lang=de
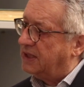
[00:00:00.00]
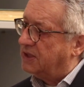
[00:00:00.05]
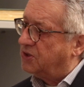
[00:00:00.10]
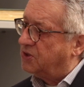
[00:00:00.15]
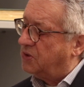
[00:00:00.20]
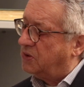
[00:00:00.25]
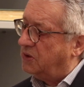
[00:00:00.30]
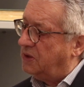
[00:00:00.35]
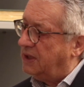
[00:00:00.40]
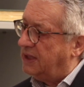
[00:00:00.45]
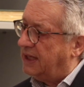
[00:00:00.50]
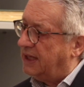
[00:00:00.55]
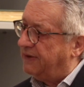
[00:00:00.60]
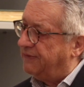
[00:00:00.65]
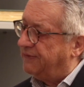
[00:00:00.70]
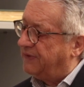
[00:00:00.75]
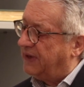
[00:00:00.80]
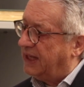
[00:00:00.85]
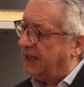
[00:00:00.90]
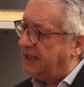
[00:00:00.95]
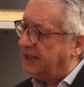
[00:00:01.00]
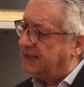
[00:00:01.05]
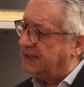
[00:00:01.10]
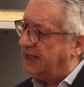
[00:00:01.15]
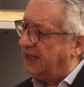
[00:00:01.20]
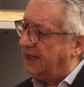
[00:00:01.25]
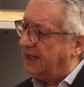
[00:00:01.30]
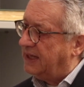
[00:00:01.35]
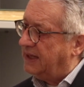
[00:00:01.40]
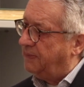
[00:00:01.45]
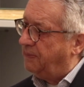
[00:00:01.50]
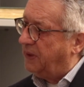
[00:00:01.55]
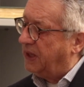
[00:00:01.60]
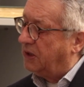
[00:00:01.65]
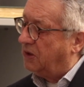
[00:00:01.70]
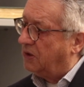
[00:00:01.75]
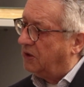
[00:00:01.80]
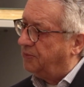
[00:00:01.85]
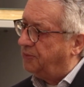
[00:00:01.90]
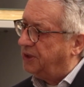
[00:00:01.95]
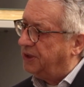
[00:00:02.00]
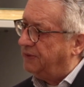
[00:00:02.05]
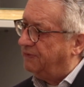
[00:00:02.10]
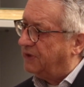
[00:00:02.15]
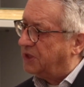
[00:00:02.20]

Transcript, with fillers: soll Afghanistan bekommen?